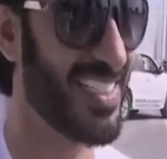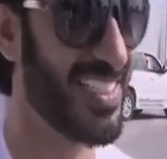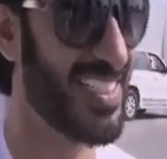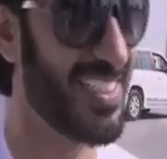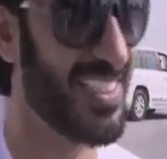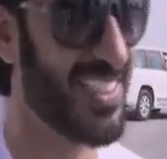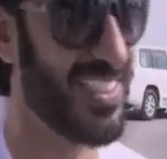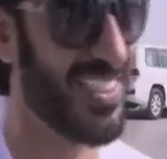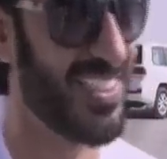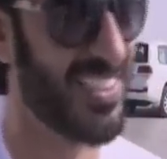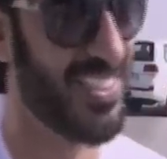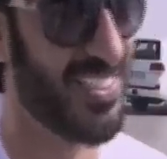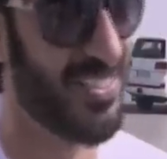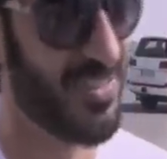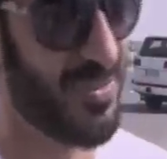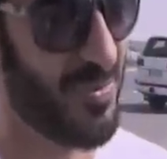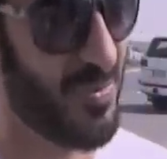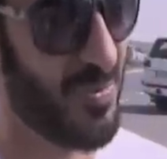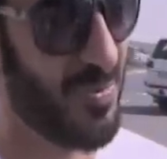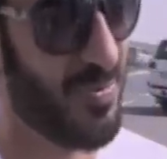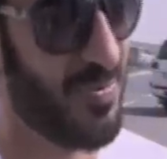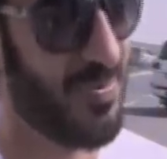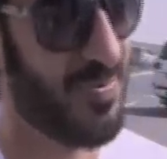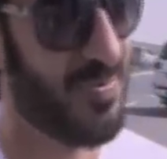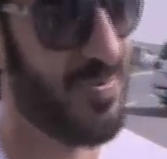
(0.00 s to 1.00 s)
تكون ايضا
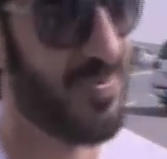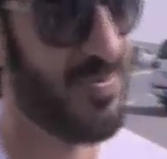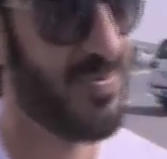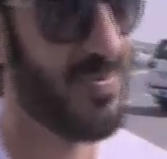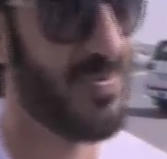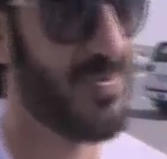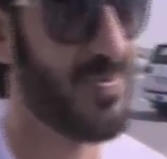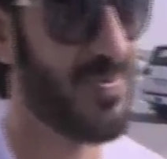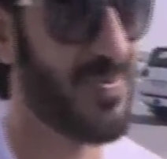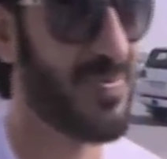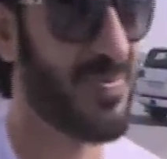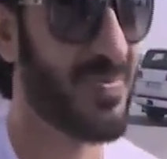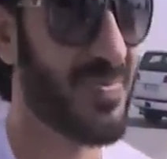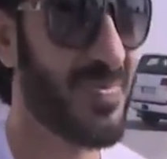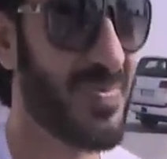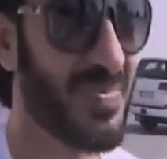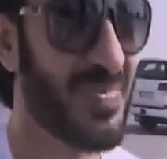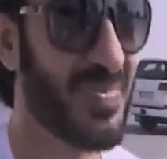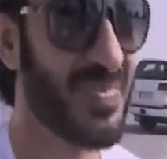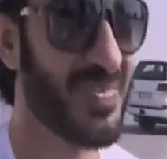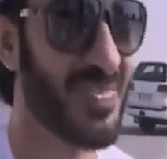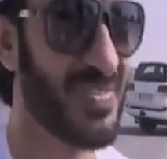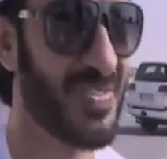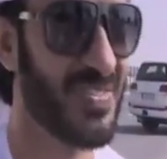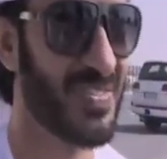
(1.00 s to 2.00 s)
آه، من عندك
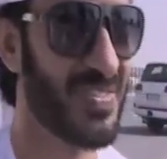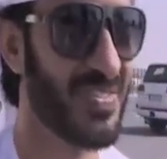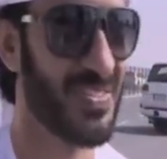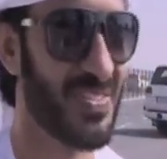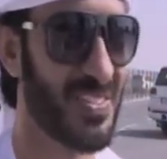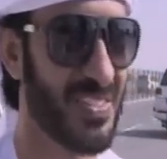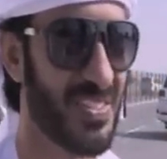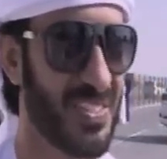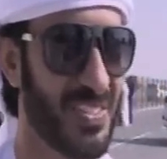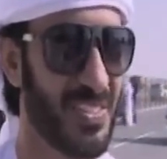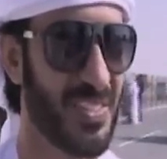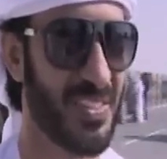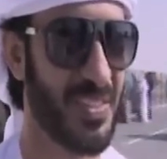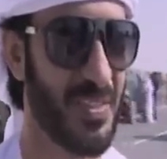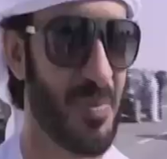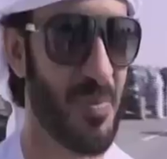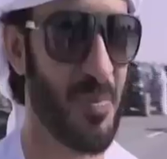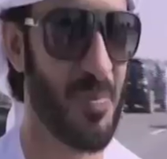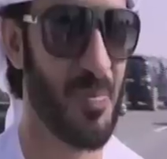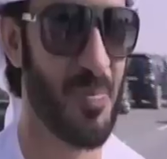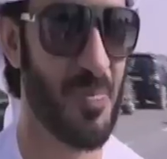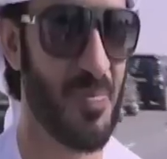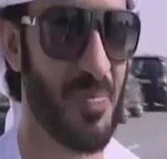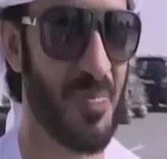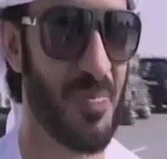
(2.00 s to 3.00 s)
ظاهره وتروح للمعازيب
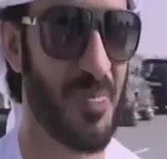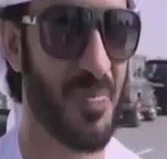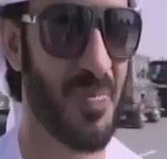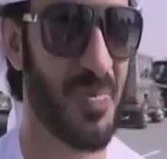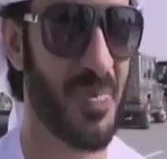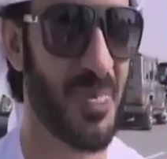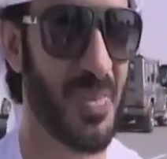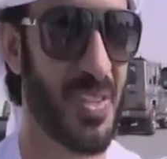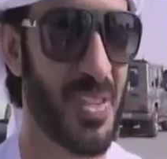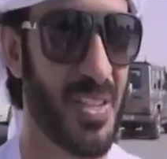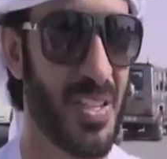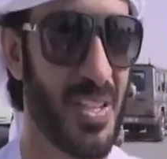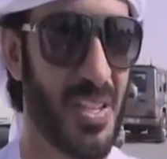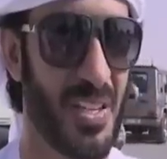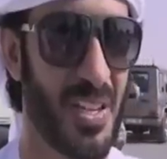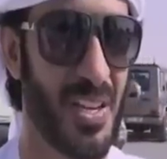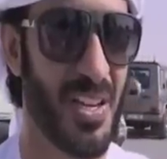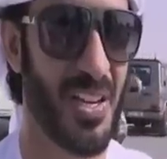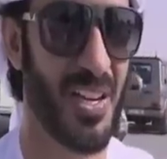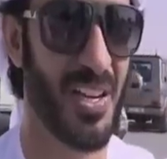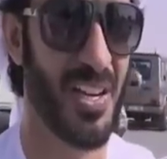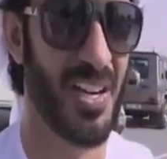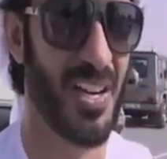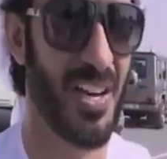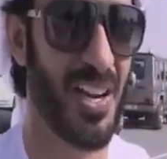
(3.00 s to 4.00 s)
وتتنومس
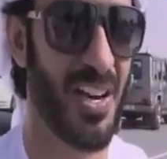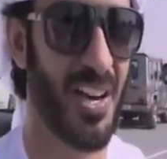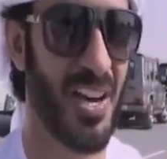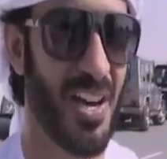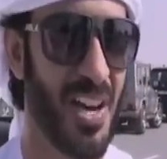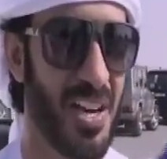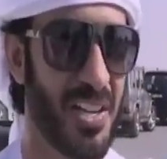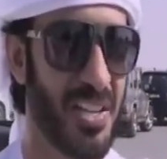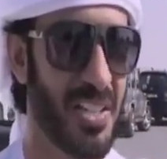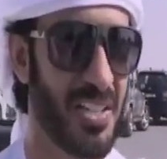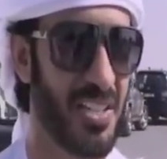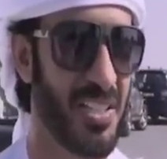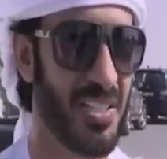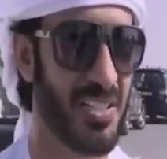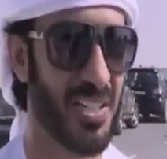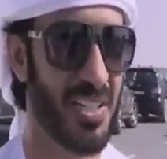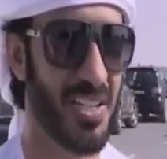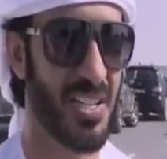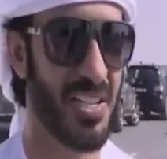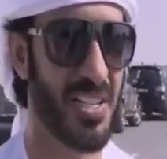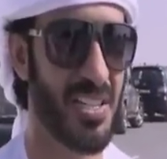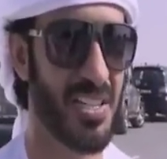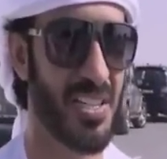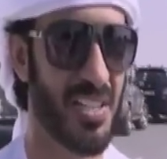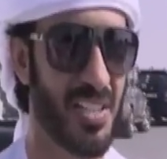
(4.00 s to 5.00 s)
الناموس لك ايضا.
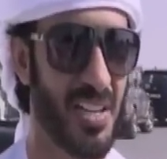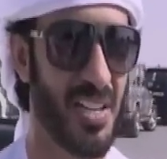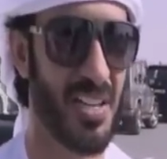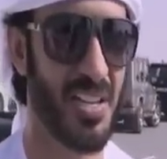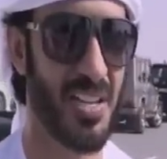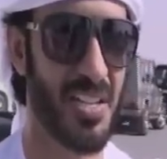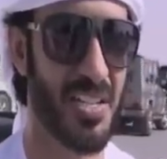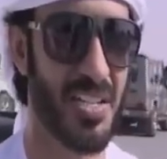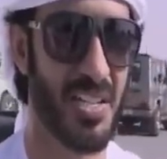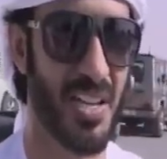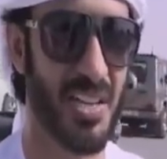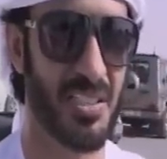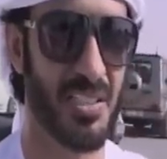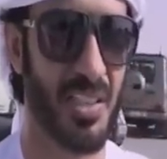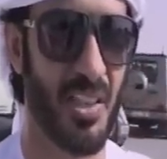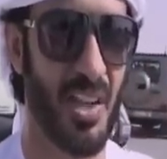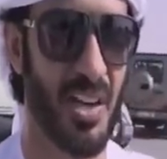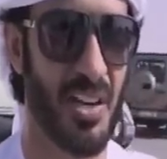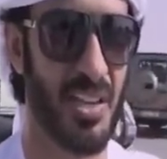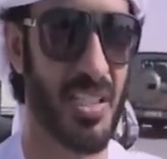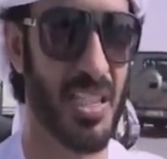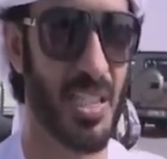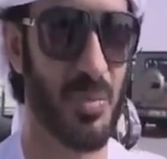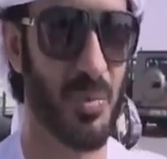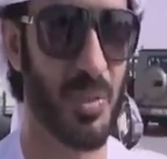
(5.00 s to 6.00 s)
اكيد اكيد كل
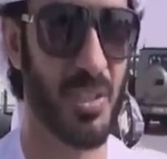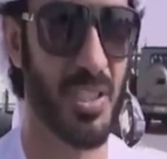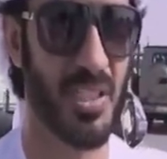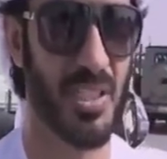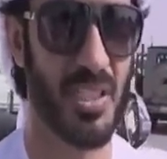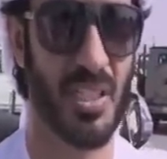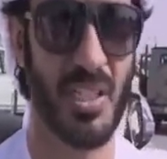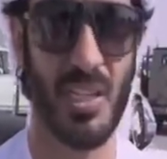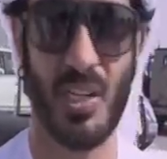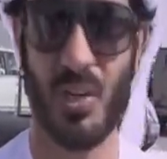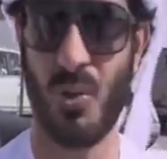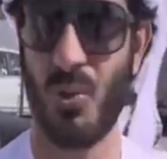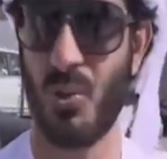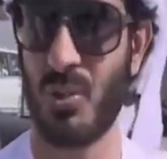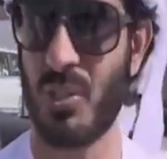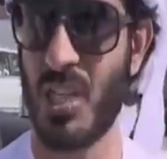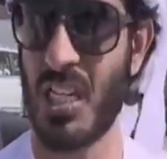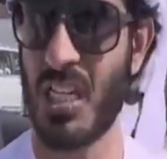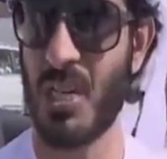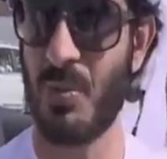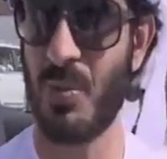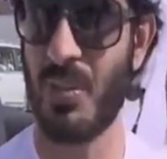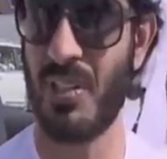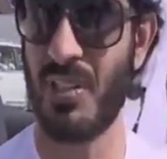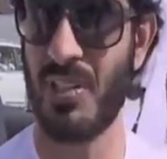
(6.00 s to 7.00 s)
انسان تظهر عنده مطيه
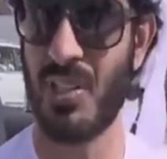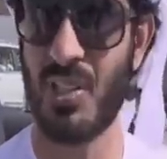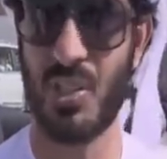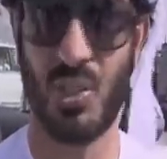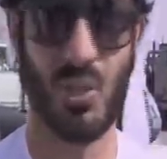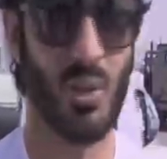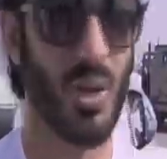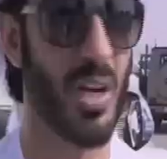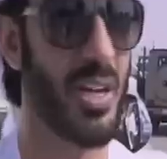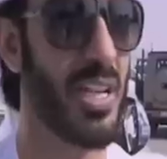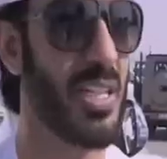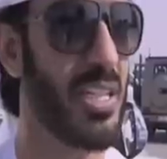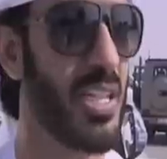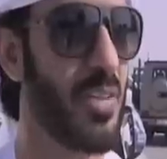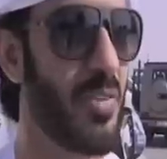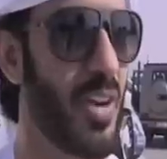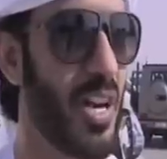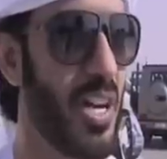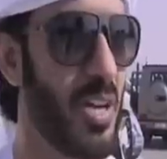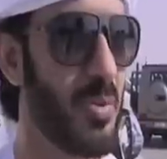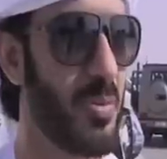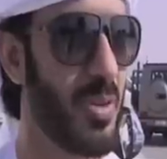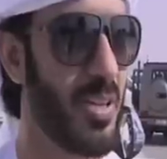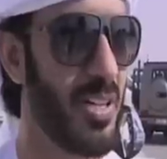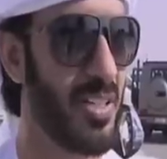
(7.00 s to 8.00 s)
وتسبق عند الشيوخ
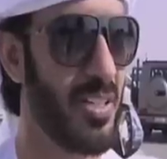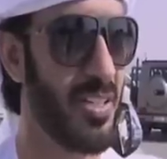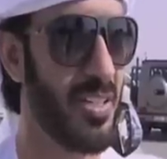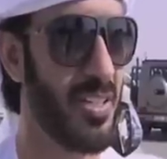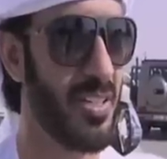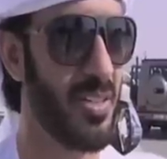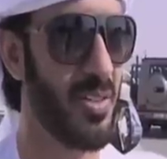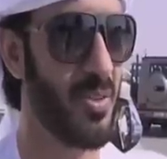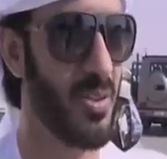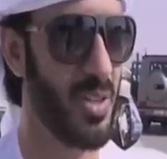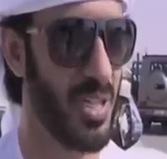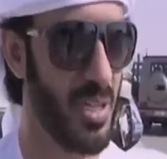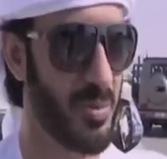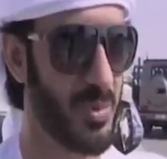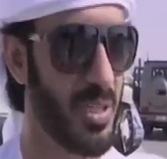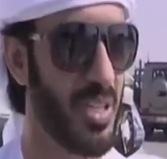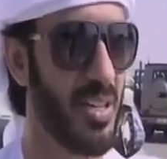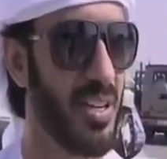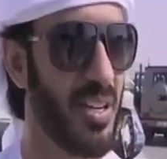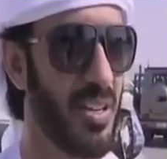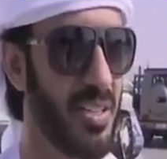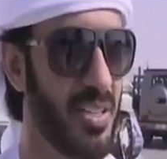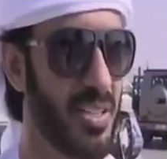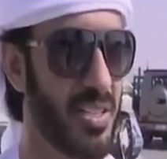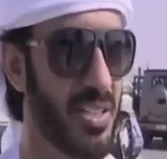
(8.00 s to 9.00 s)
اكيد يفرح بها
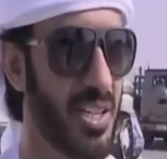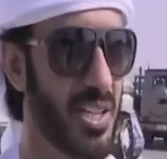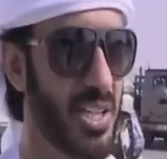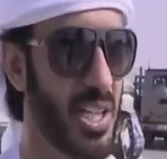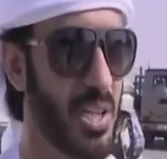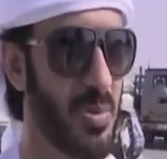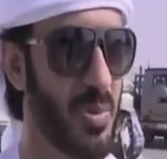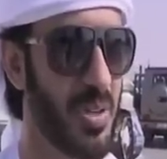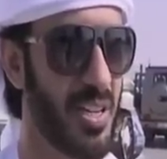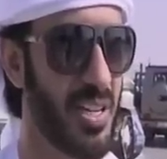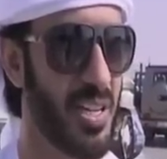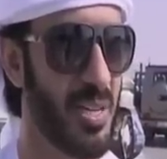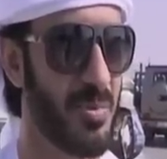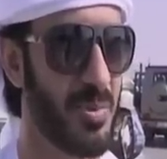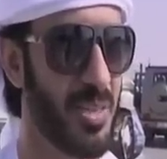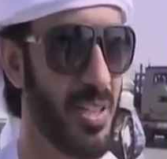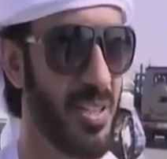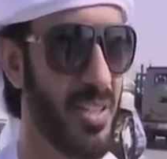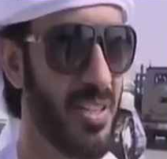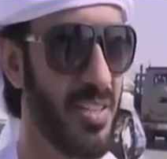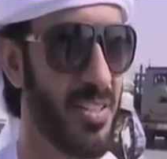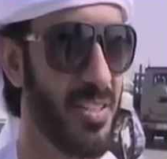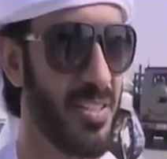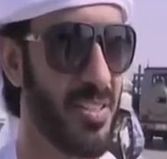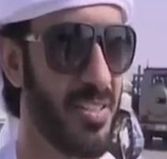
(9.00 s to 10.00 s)
والحمد لله انجاز كبير
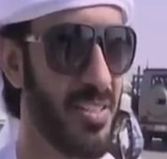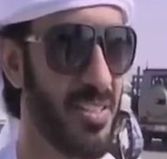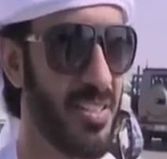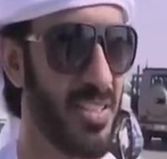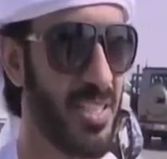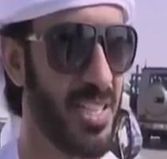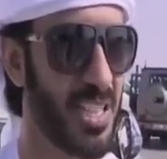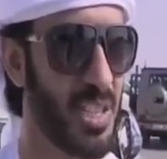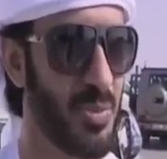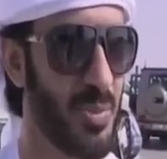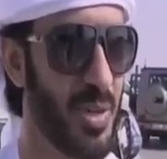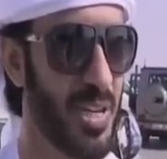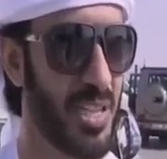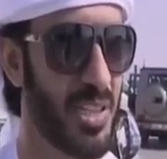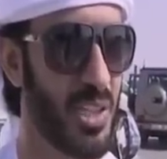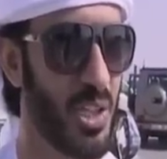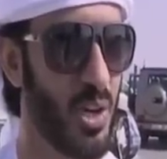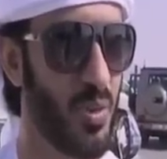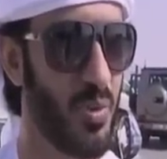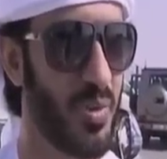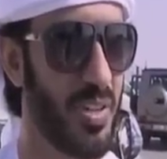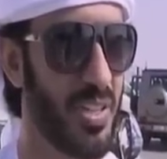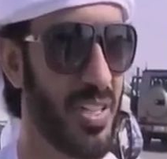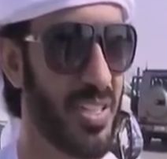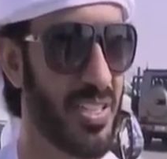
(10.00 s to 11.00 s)
الحمد لله.
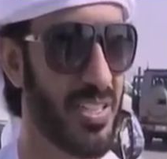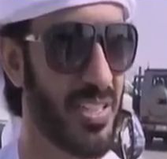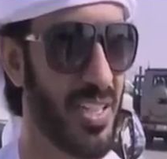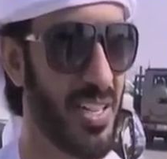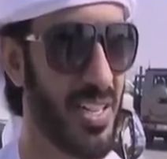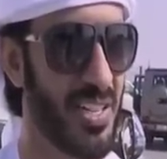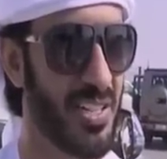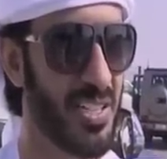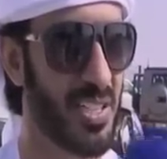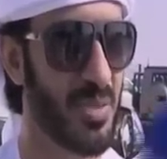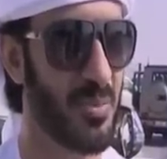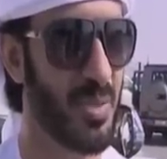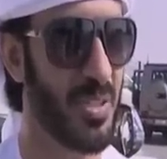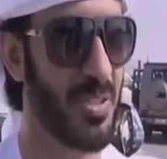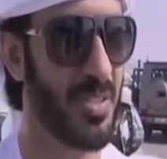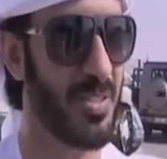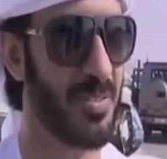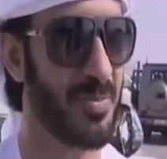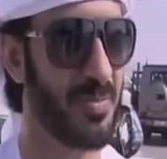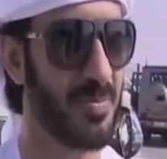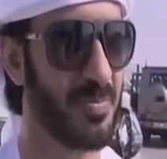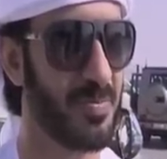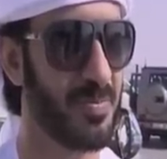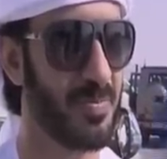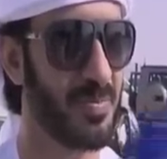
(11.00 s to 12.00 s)
نتمنى التوفيق ان شاء
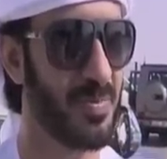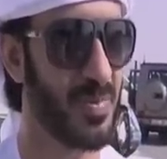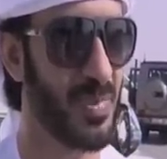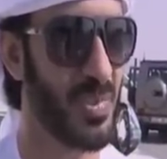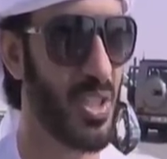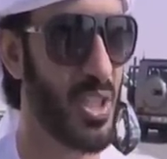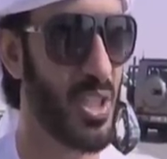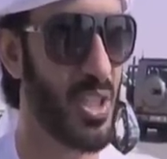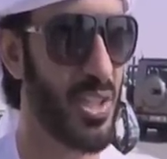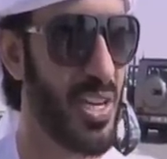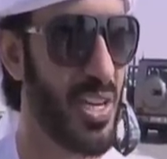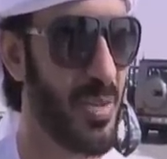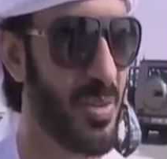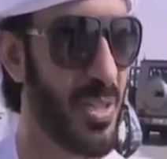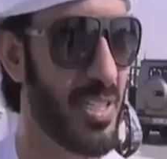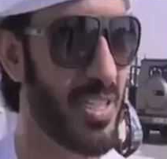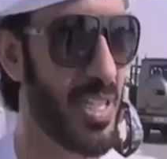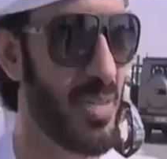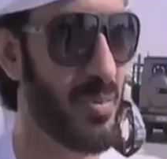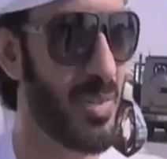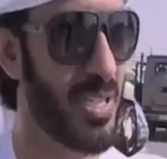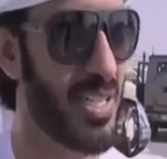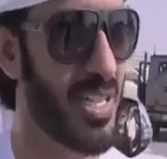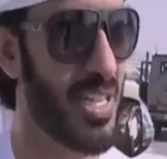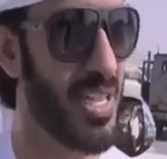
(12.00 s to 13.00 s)
الله لك لك دائما
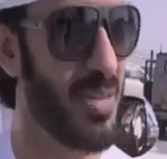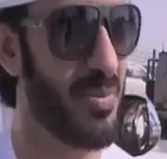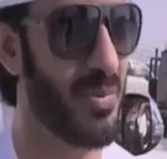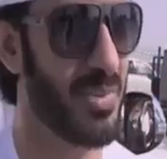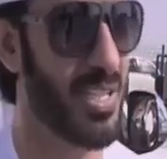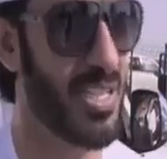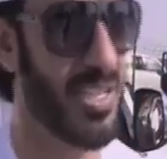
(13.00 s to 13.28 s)
تسلم يا صاحبي